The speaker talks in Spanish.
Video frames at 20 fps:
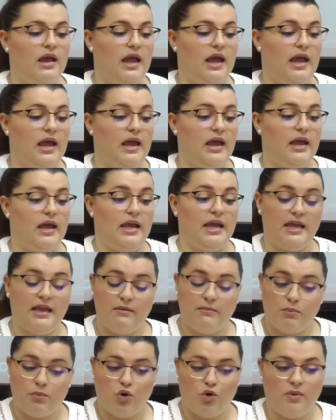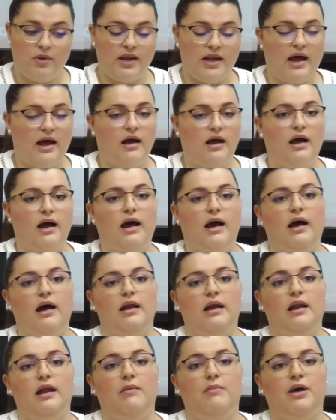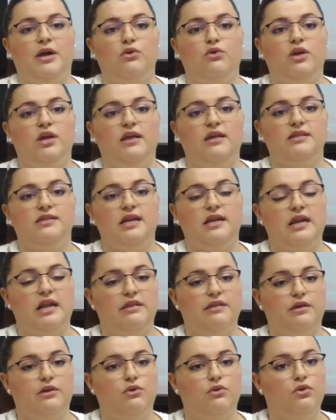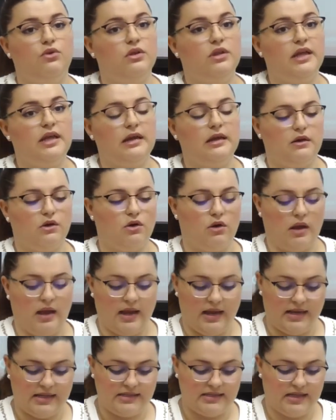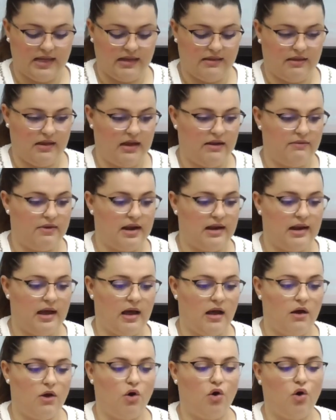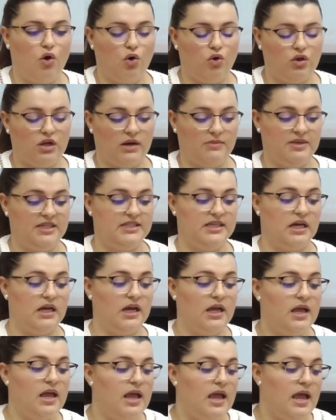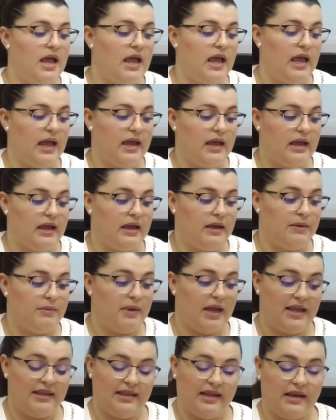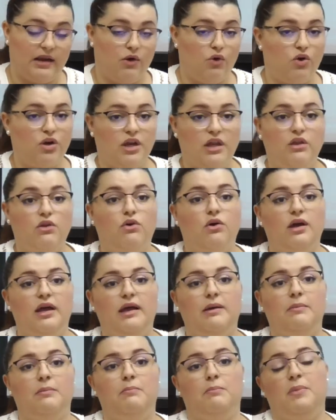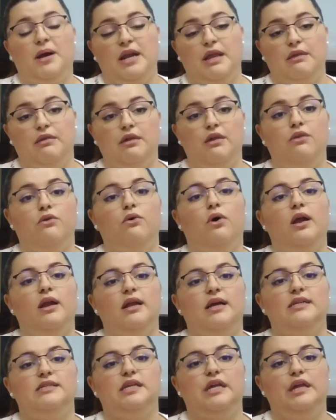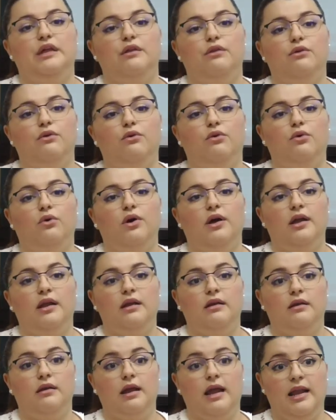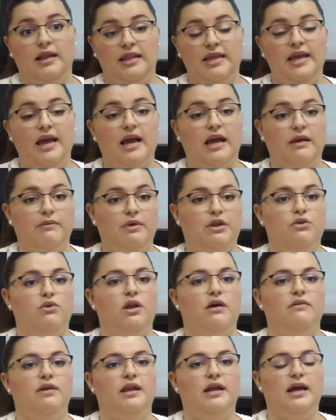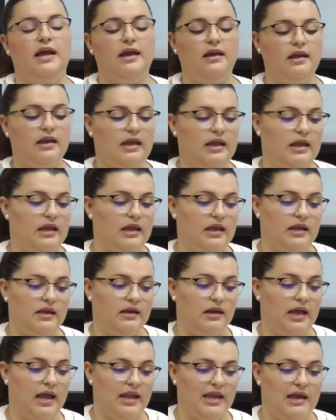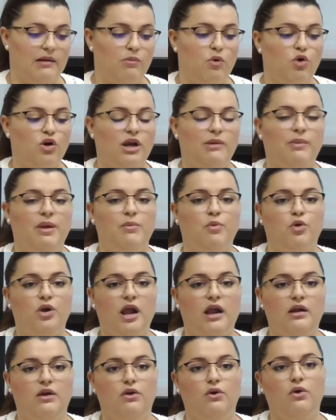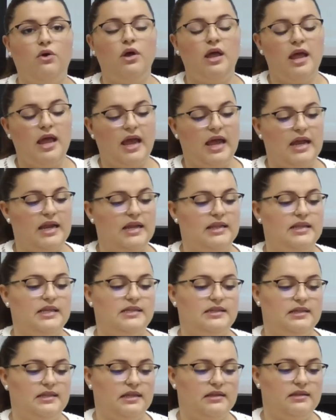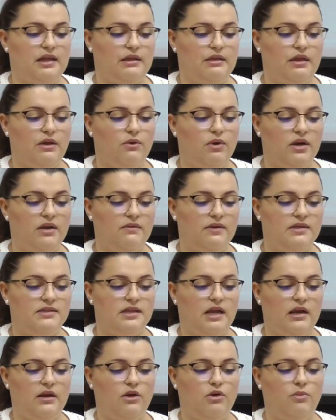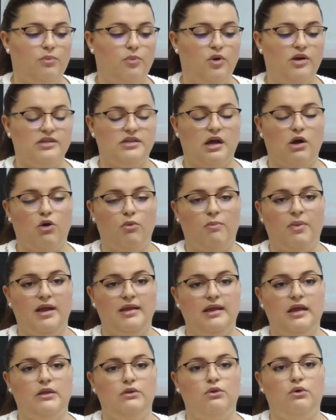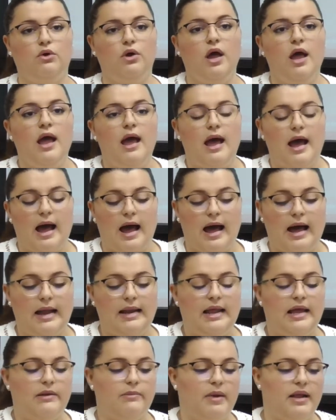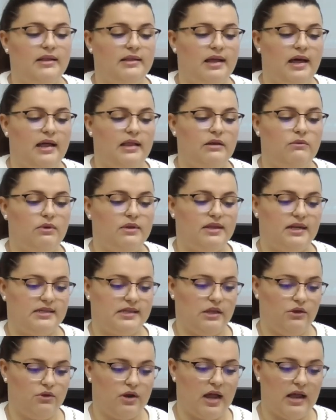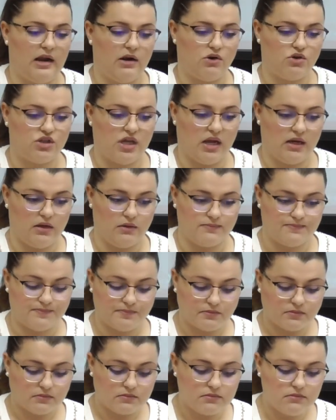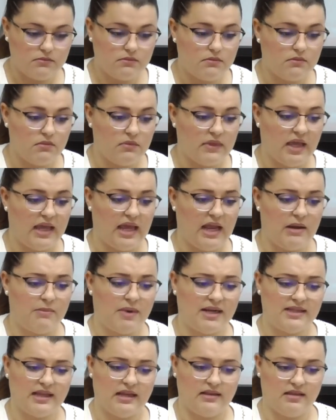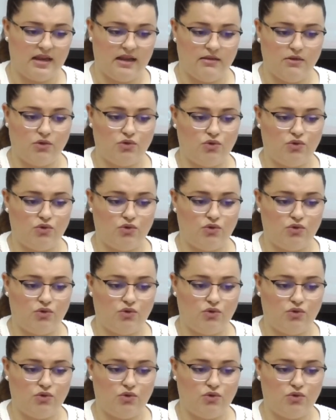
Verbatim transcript: eh, y volverá a la parroquia de San Lázaro donde eh, se celebrará otra misa. Eh, este recorrido es parecido al que se hizo en el día que vino la Virgen y queríamos rememorarlo en este 75 aniversario, pues acompañando a la Hermandad de Nuestra Señora del Rosario el martes 3 de